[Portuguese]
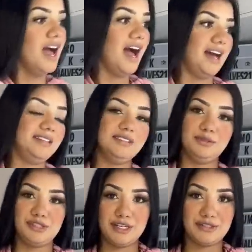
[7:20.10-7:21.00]
Ah, não,
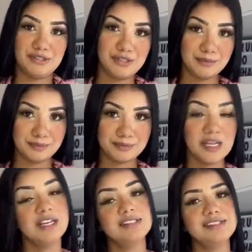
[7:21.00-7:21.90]
gente.
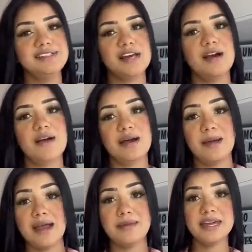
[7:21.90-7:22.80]
So a
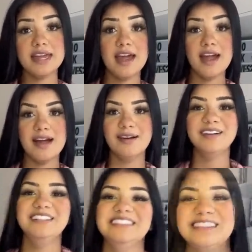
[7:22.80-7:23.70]
Barbie
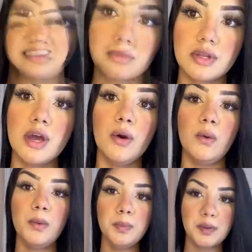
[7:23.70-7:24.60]
Girl...
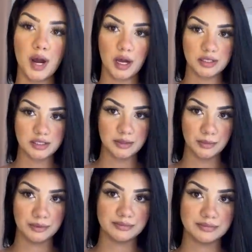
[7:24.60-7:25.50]
O
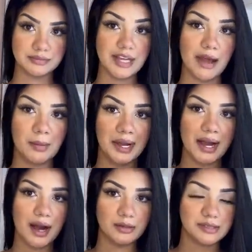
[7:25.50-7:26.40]
próximo é uma
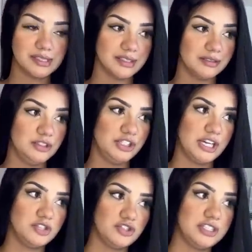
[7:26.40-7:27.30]
calça,
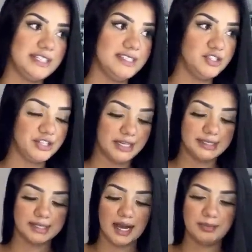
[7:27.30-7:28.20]
gente, decidi
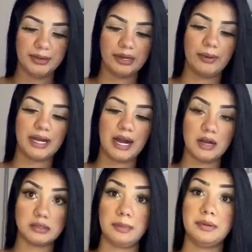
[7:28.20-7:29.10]
arriscar e pegar uma
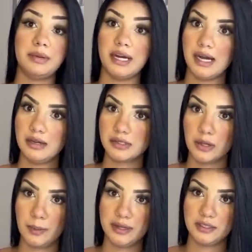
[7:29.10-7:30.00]
calça, é a primeira calça que eu
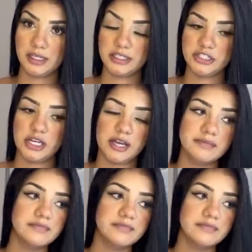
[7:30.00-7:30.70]
pego lá na Shein.